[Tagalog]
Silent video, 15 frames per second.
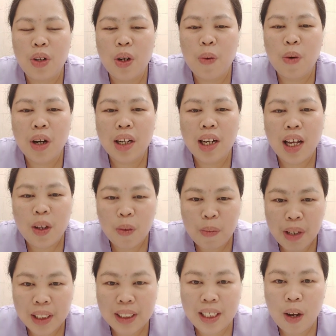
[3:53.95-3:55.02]
na huwag kayong
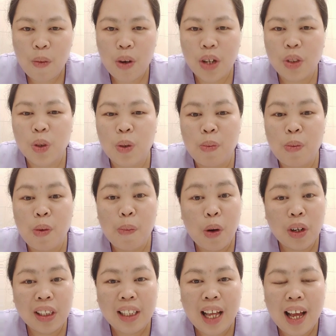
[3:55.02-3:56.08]
magsawang
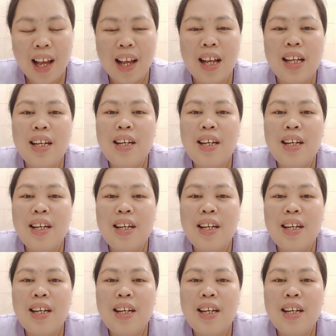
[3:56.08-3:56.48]
sumuporta